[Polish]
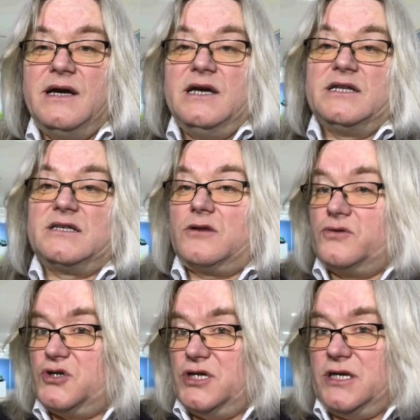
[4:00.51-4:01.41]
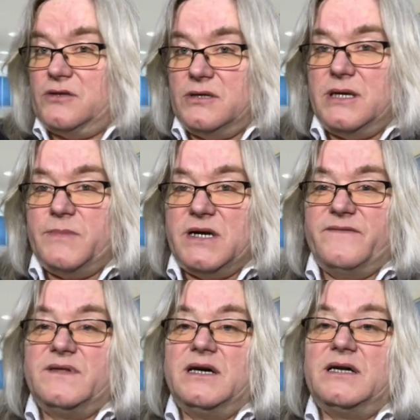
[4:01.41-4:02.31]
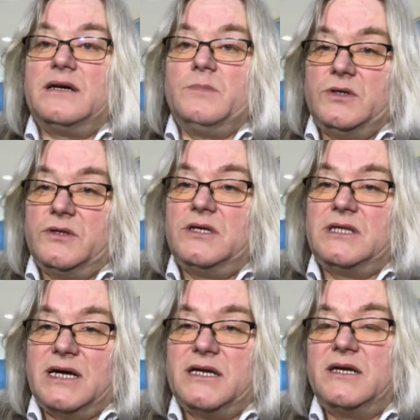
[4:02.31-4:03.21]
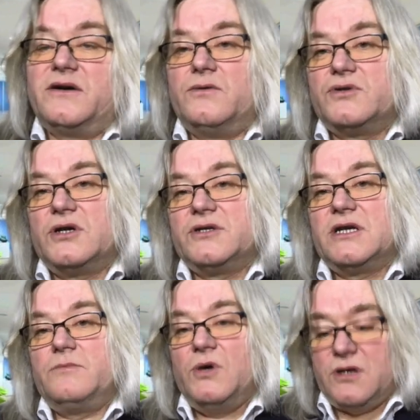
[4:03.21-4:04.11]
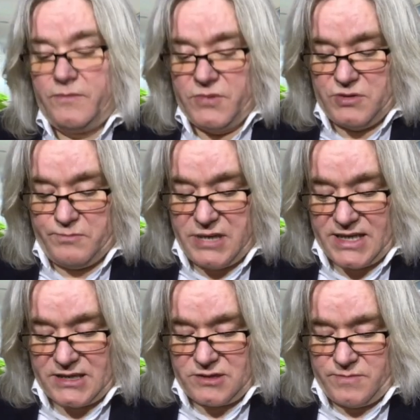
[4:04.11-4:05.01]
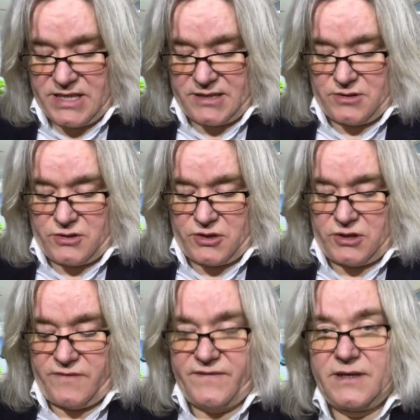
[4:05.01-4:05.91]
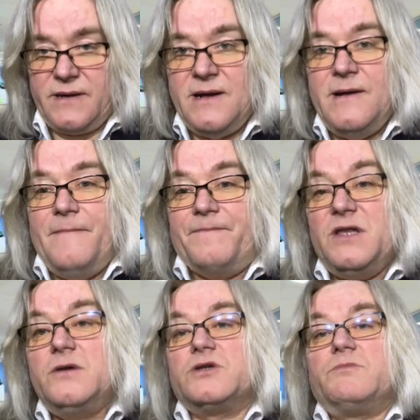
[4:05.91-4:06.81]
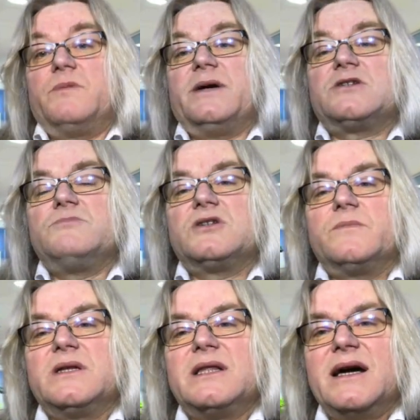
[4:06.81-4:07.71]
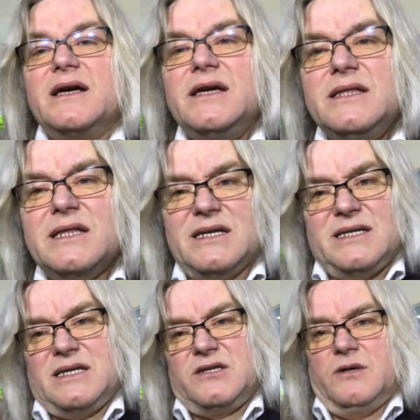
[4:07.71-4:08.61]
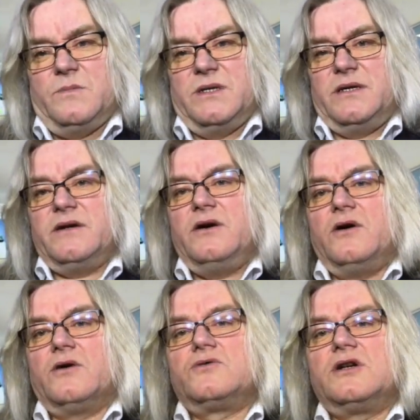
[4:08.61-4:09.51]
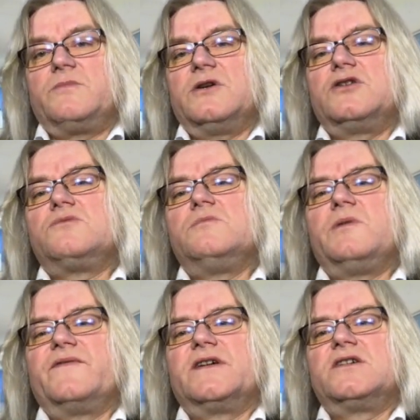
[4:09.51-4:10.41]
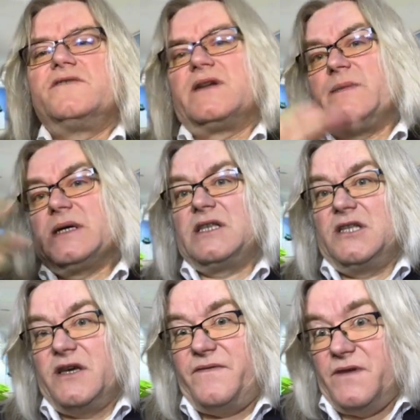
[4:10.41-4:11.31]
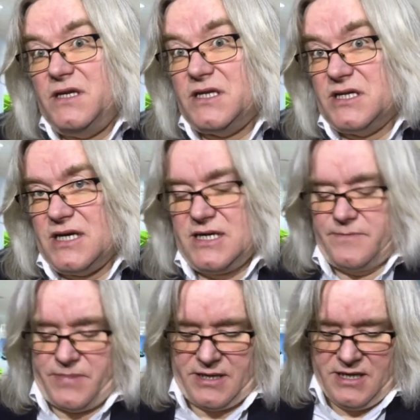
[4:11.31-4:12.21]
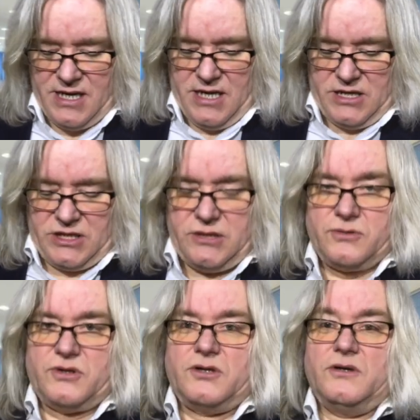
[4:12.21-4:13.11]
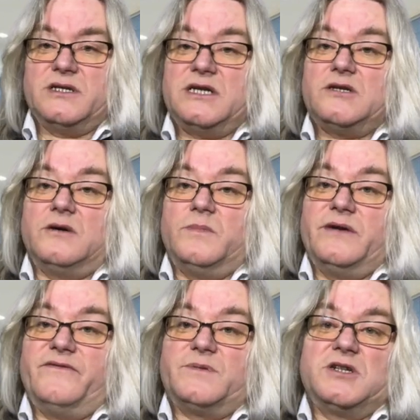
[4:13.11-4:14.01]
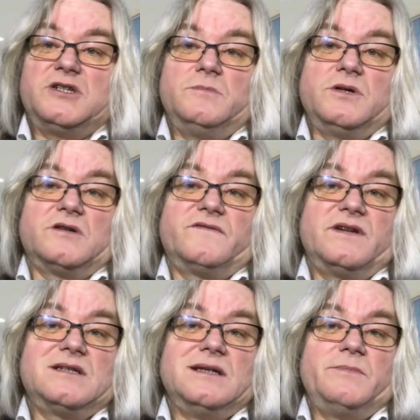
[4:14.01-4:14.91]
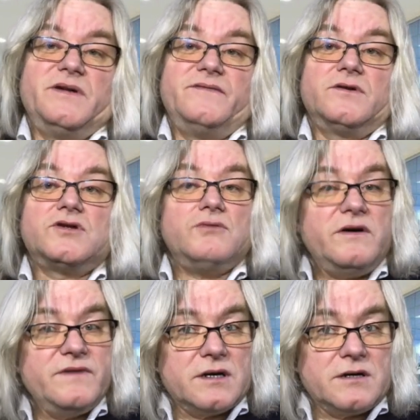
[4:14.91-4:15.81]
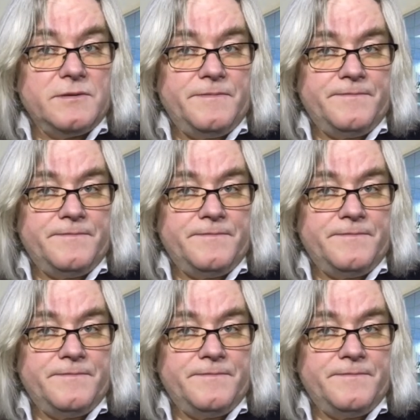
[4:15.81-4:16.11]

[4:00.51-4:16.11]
stocznie, to naprawdę remonty takich urządzeń mogą być bardzo, bardzo kosztowne. No dobrze, popatrzmy sobie na inne zasoby, o których powinniśmy powiedzieć w ramach tej definicji ERP. Że cóż, no zasobem w przedsiębiorstwie jest na pewno człowiek.